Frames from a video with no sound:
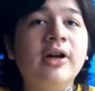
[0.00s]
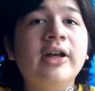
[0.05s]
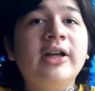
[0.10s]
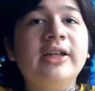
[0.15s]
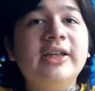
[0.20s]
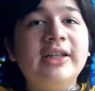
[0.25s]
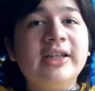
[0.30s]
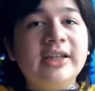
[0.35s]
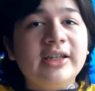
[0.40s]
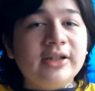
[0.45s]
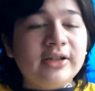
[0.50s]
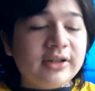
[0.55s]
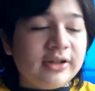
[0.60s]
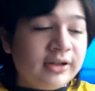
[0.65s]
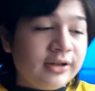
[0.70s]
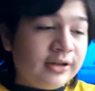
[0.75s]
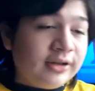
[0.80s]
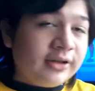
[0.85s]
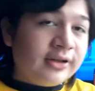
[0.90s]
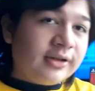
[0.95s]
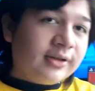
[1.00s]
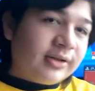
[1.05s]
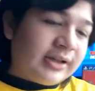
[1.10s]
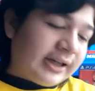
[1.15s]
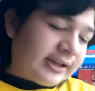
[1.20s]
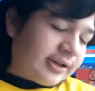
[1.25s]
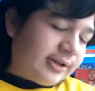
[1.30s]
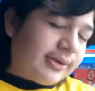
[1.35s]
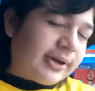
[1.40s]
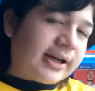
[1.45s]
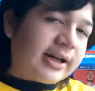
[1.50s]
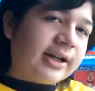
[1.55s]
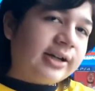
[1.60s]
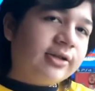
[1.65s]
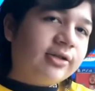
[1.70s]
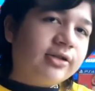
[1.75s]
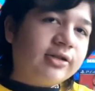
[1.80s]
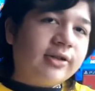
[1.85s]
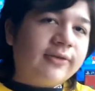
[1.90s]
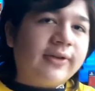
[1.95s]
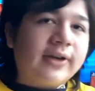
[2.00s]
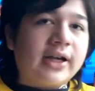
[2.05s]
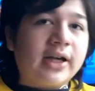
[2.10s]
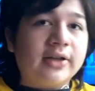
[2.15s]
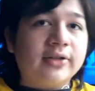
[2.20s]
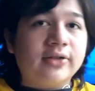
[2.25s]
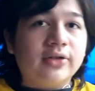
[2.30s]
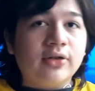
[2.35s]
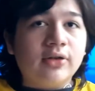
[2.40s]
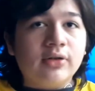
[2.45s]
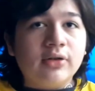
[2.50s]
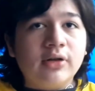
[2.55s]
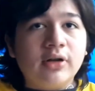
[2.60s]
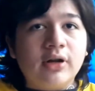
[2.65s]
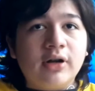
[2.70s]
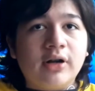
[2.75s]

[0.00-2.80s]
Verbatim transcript: y mm, activar la notificación.